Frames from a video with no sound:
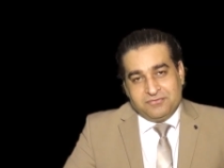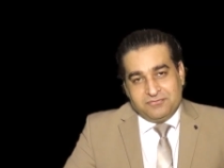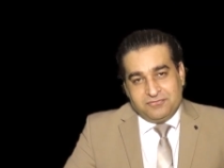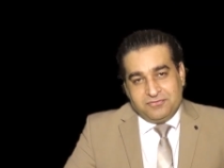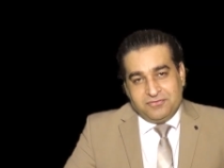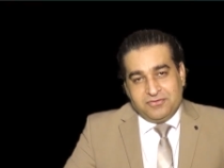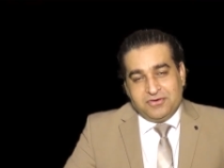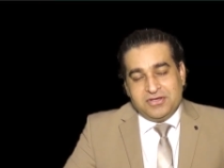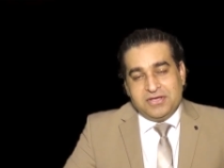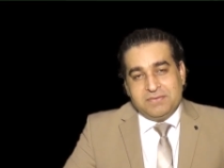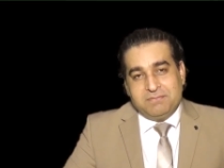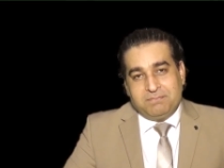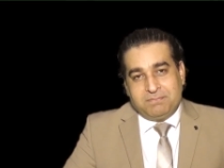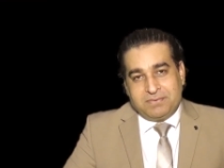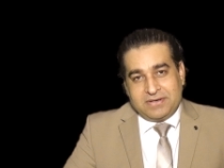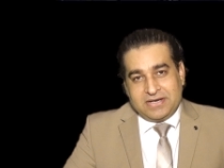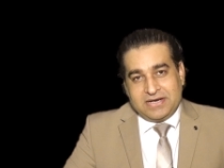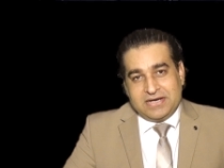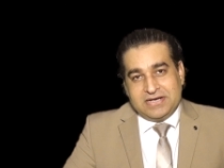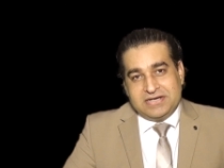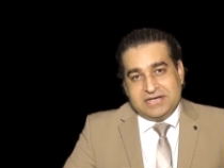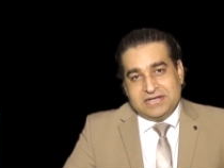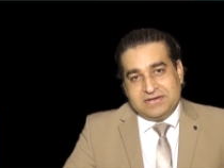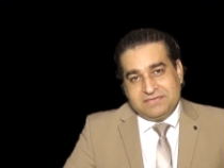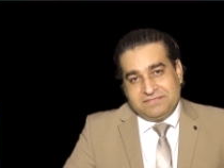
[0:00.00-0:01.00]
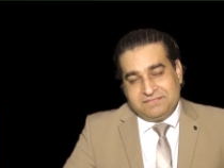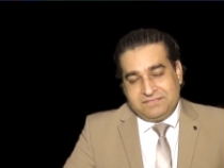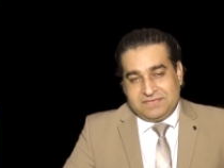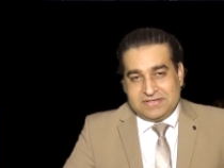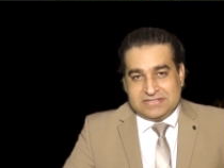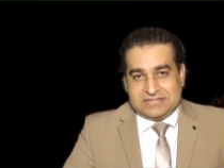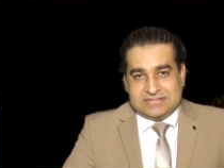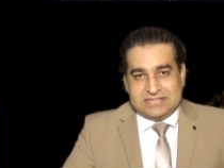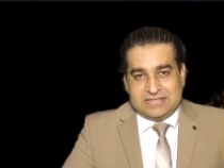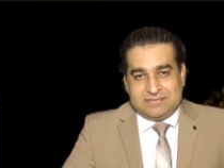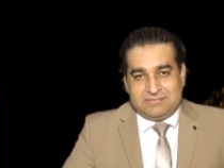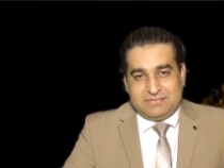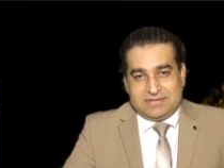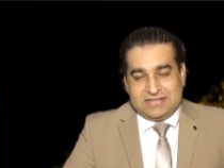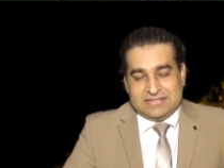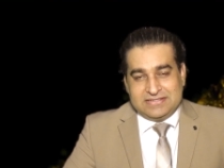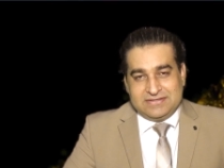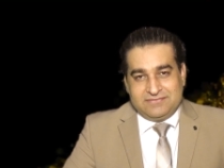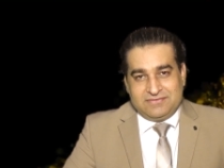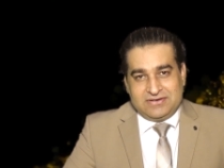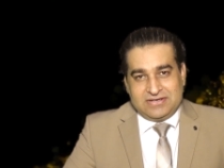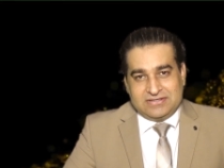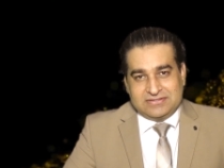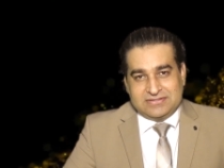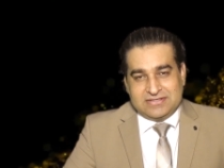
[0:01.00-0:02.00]
वही प्राइड ऑफ फैसलाबाद
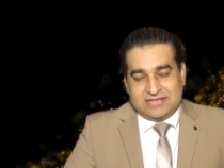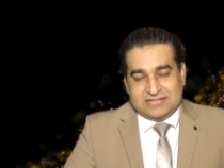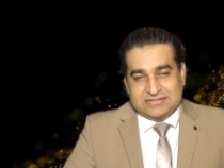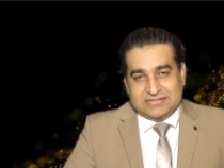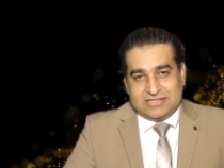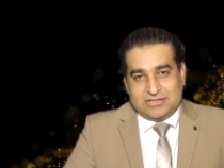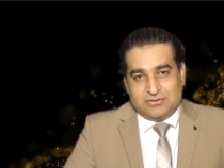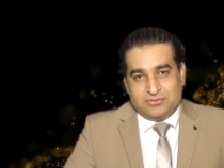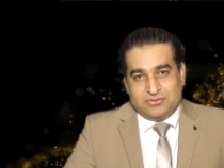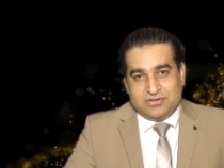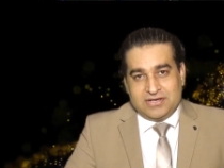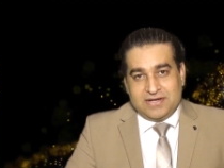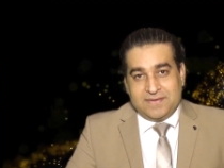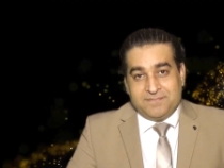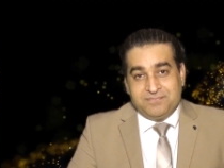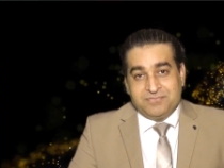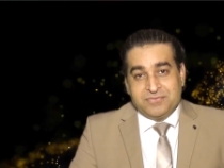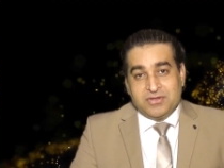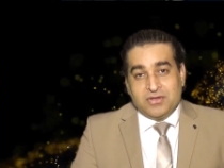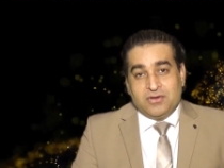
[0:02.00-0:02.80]
अवार्ड का हकदार होगा